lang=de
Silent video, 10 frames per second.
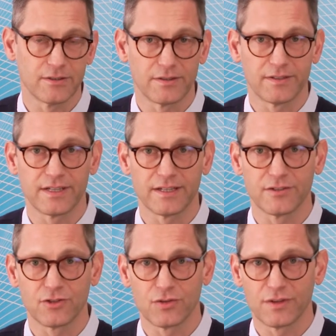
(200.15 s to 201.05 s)
Und ich hatte
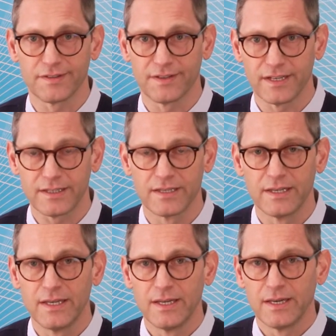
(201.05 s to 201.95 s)
es schon gesagt,
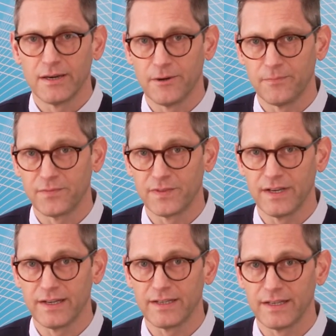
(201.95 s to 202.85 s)
die
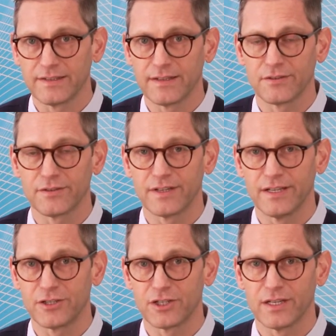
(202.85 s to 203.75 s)
IDS
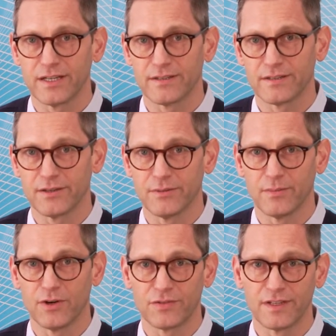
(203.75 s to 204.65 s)
Association hat
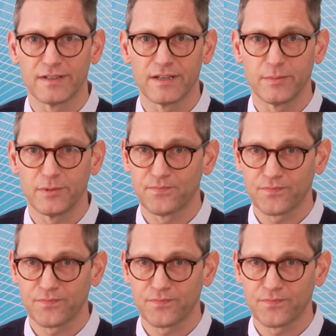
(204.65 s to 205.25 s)
auf GitHub